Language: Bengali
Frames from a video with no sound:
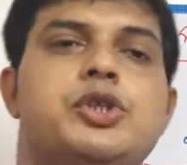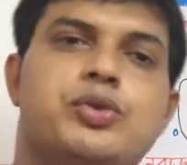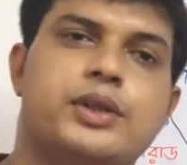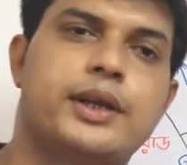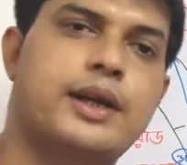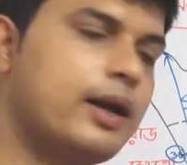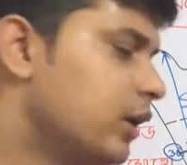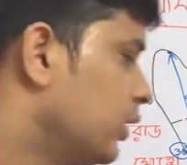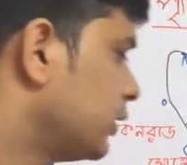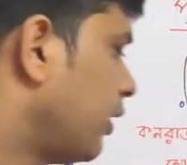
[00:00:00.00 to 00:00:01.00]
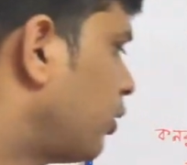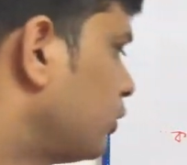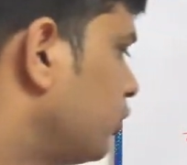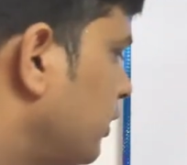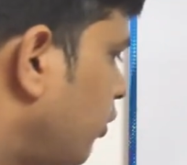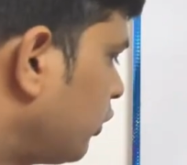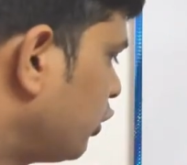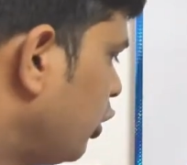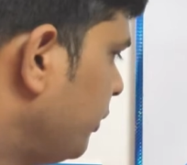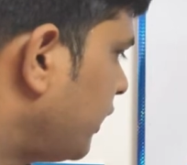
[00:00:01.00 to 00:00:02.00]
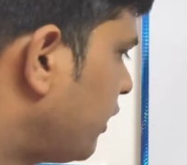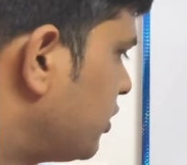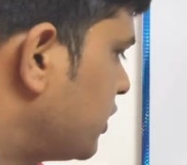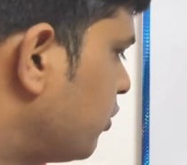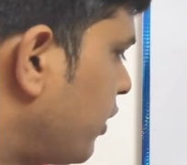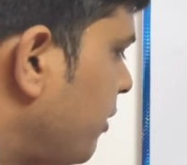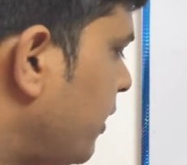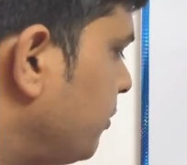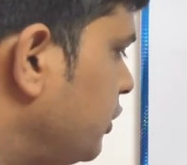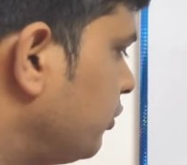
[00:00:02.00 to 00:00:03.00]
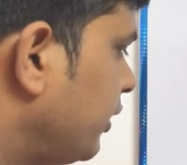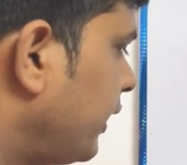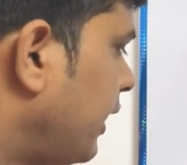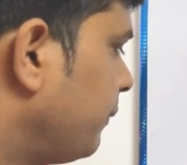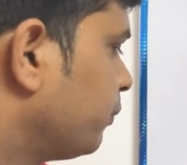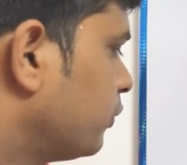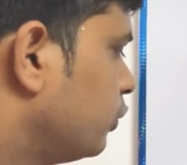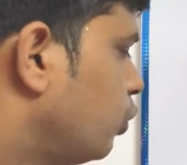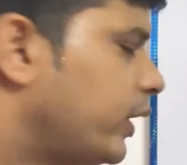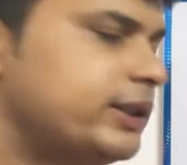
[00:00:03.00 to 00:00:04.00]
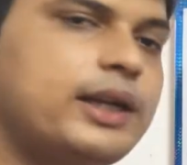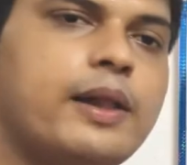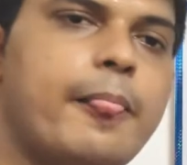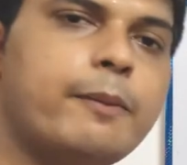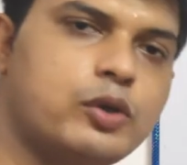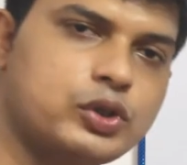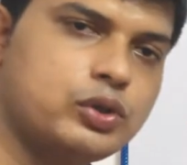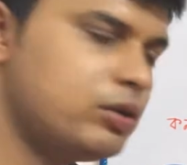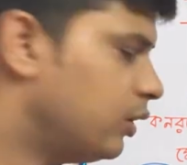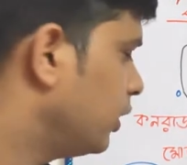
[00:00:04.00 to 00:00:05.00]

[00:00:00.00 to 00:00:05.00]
বিচুক্তি রেখা তাহলে কত কত কিলোমিটার রয়েছে গুটেনবাগ বিযুক্ত রেখা দু হাজার নশো